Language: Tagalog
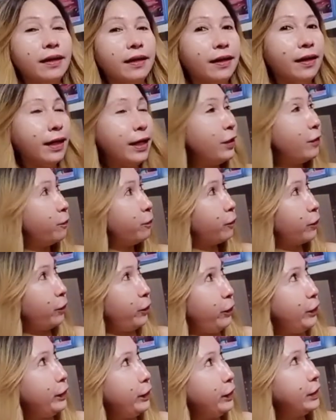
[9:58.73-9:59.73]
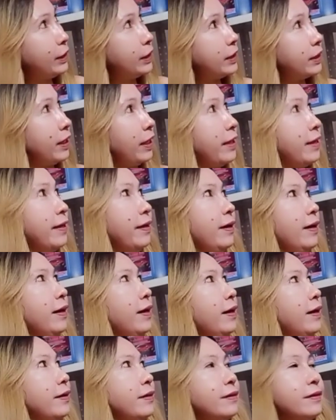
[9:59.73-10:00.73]
And of course,
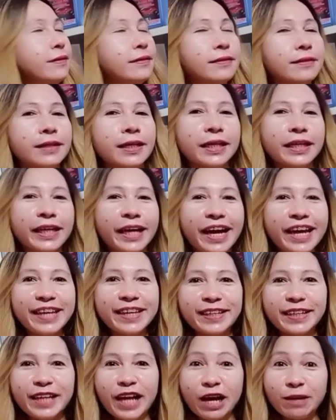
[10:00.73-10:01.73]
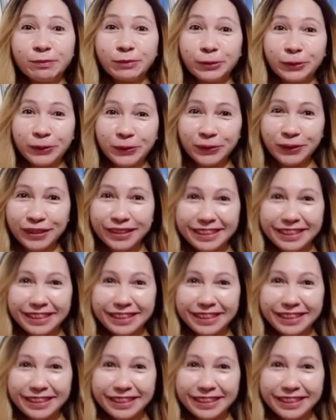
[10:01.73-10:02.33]
ayan Kay Glamorous